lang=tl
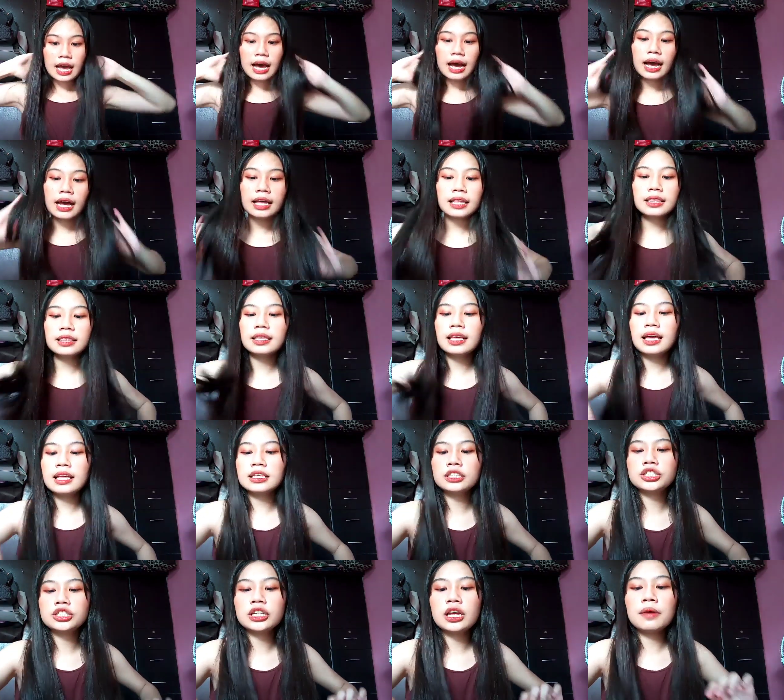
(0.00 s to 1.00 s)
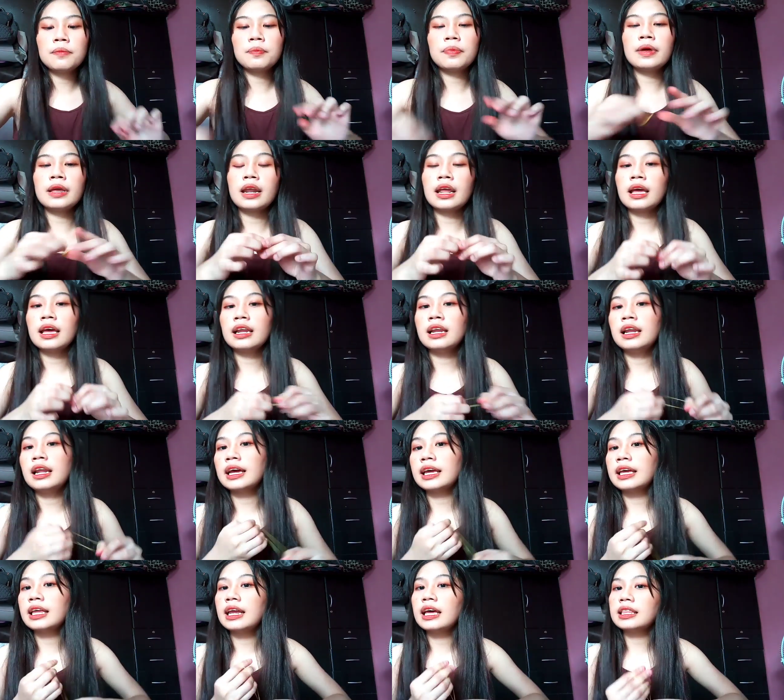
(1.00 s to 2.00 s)
And then, syempre,
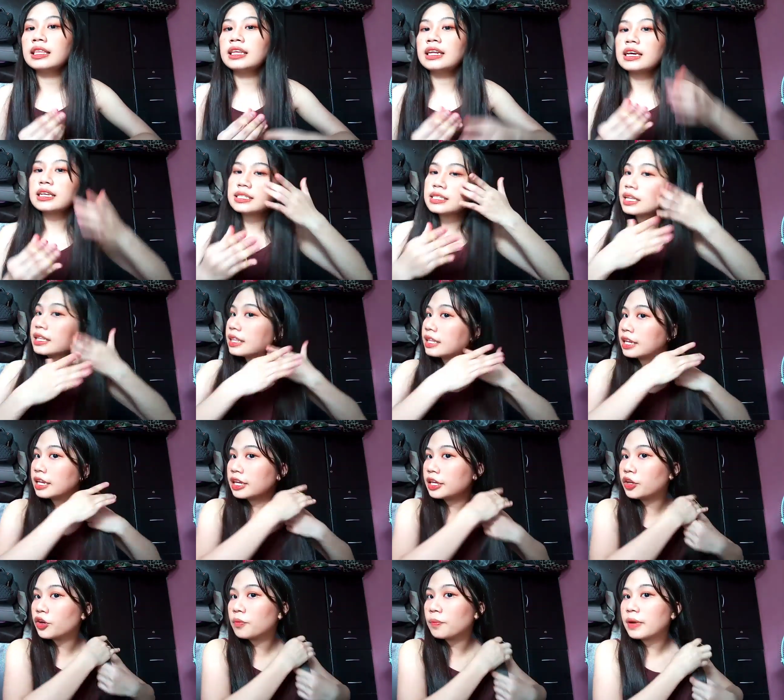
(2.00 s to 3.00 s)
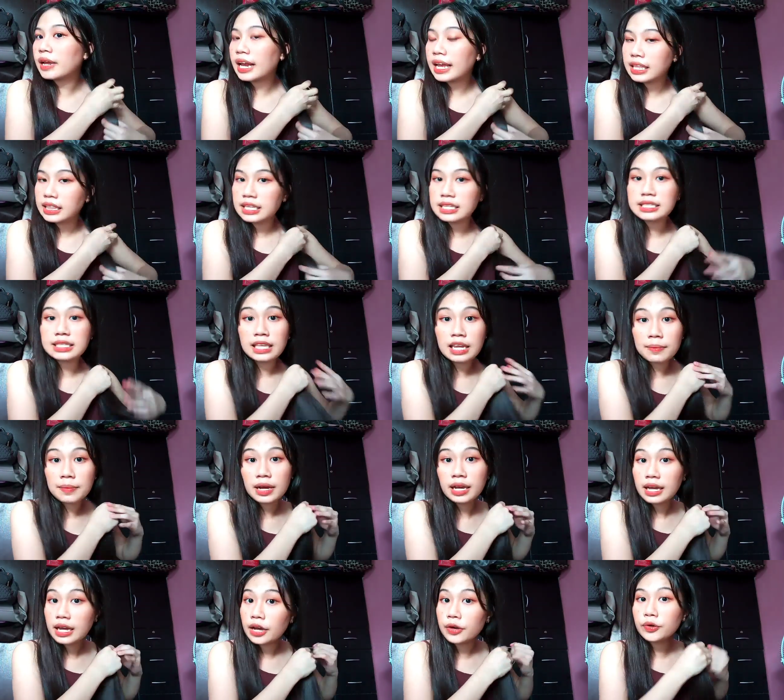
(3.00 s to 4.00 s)
lalagyan natin ng Sanrio para hindi sila
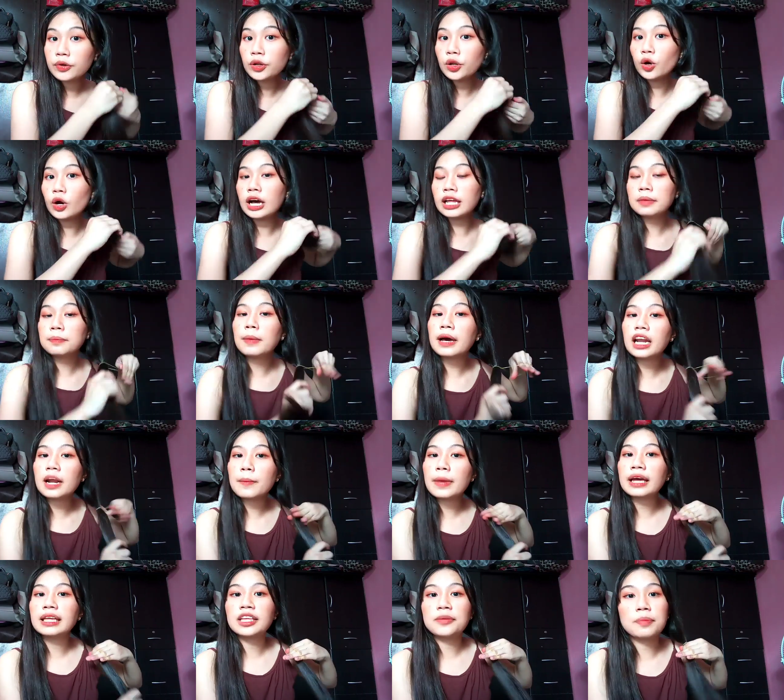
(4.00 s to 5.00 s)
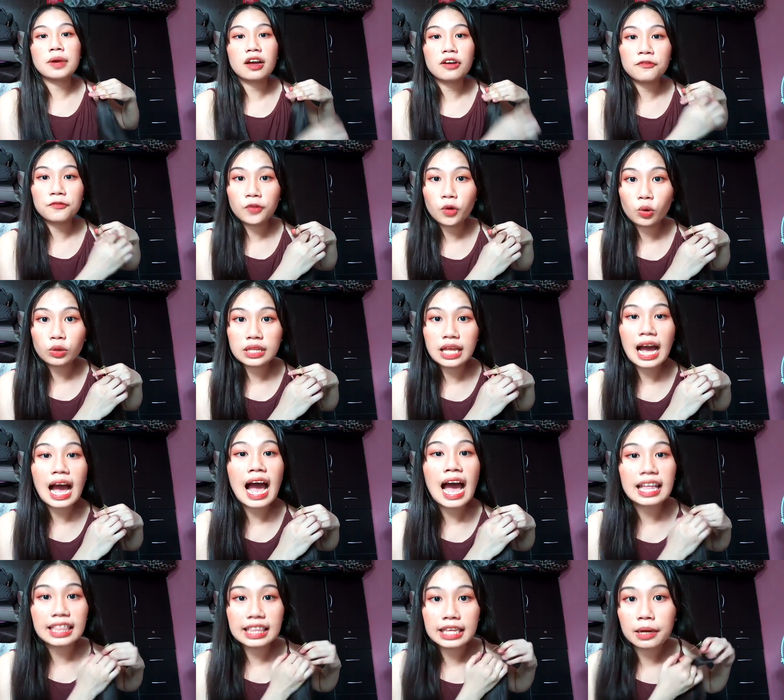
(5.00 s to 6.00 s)
magkagulo at para maganda pag-flow ng
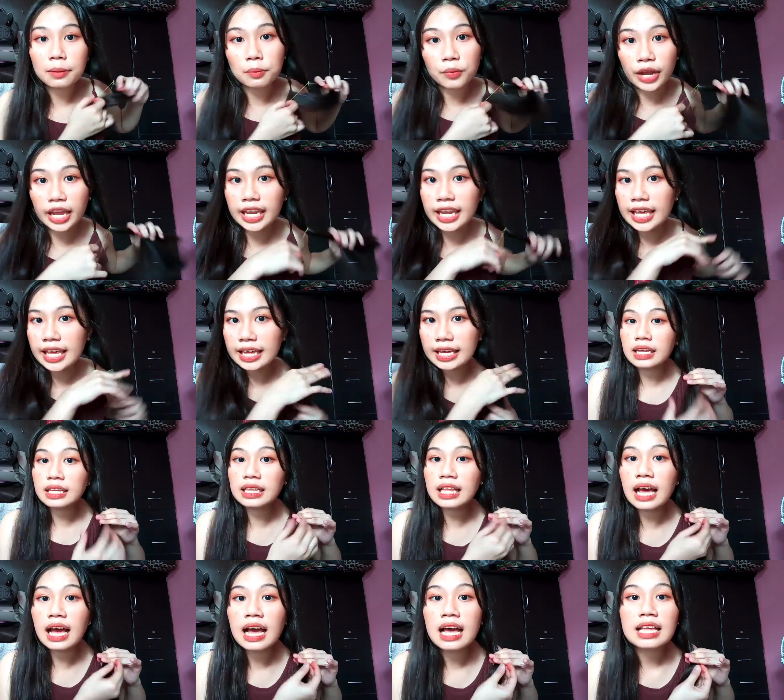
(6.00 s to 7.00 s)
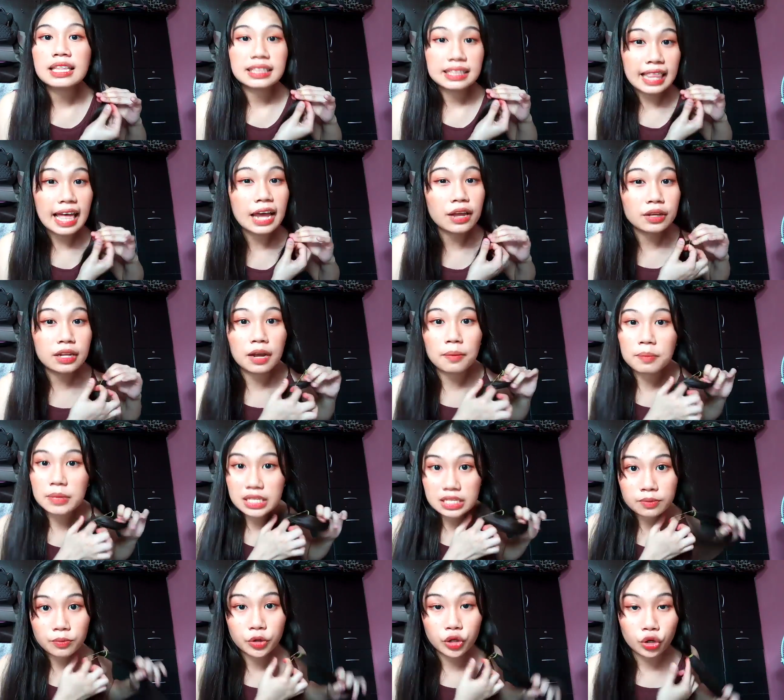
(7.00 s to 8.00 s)
ating braiding na tayo lang
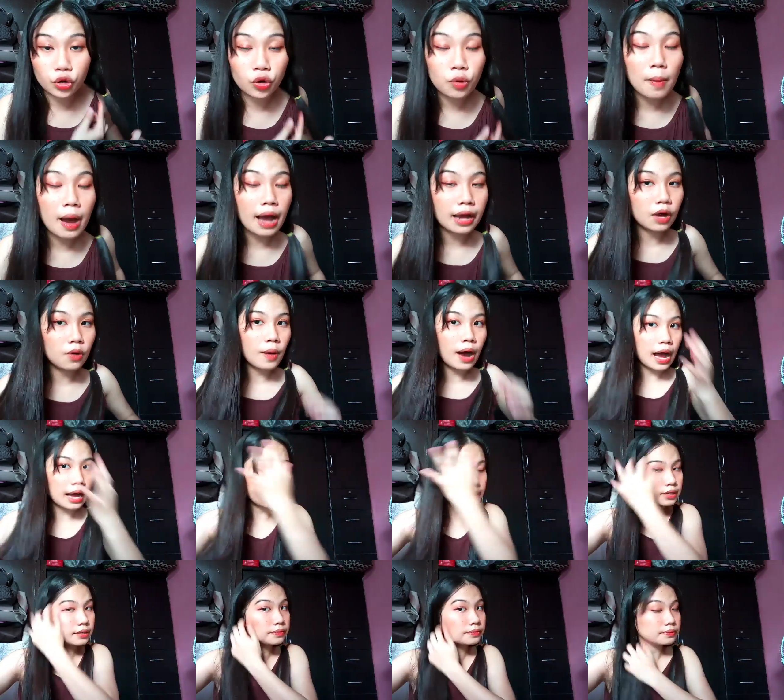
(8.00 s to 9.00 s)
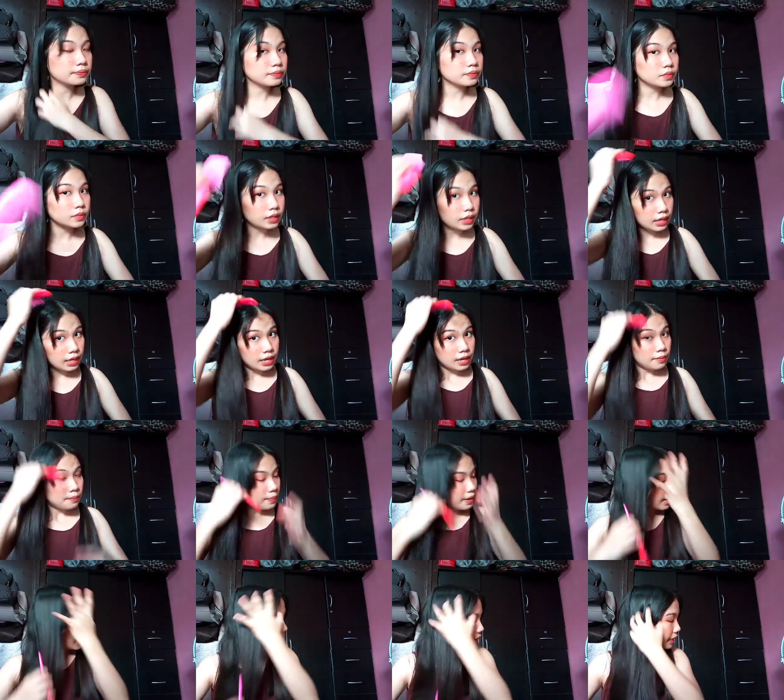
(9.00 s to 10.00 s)
mismo yung gumagawa.
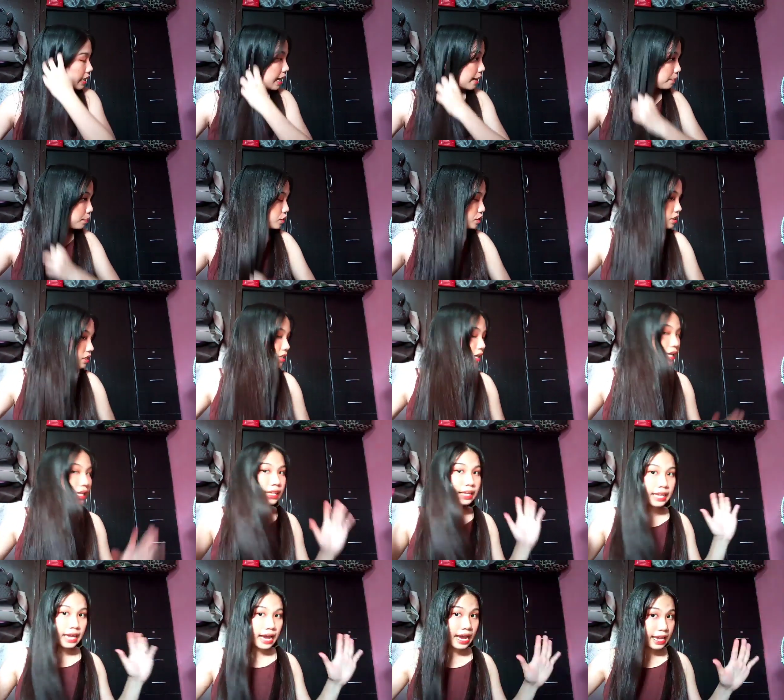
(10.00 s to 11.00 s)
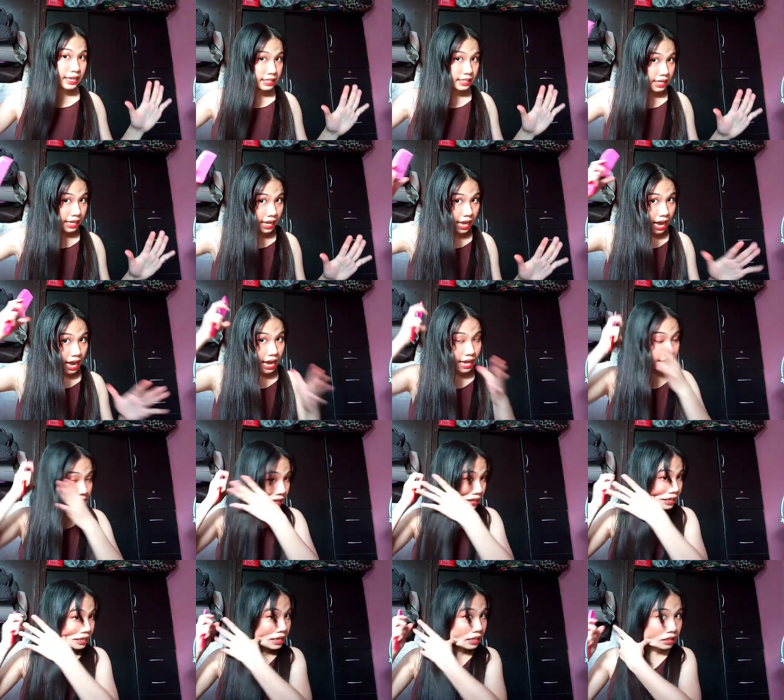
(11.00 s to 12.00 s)
Pagkatapos nyan guys, ay
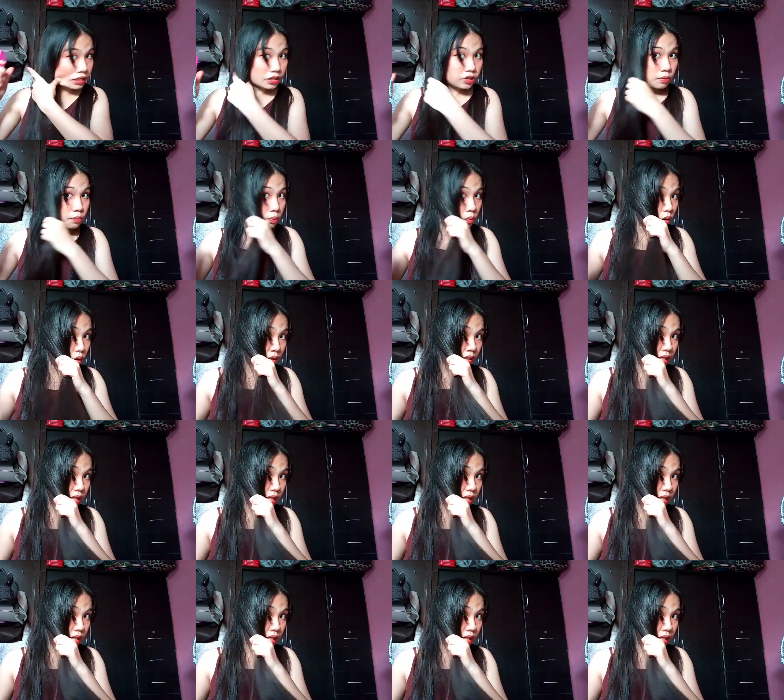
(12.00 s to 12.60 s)
hahatiin natin yung book